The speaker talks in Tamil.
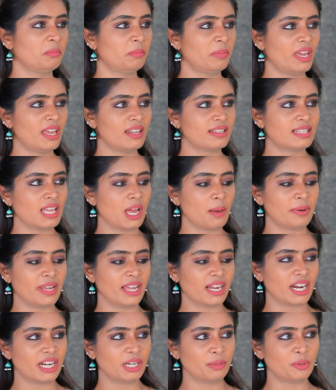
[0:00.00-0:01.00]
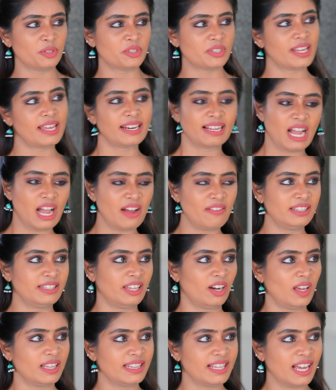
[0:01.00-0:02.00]
பெருசா அப்படியே கண்டுபிடிச்சிட்டாரு
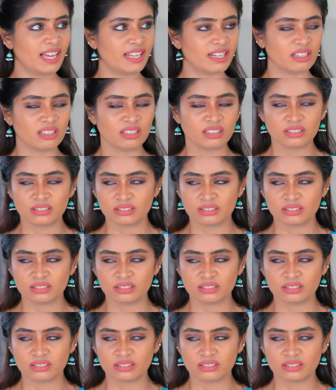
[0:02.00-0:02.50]
காவல்துறை அதிகாரி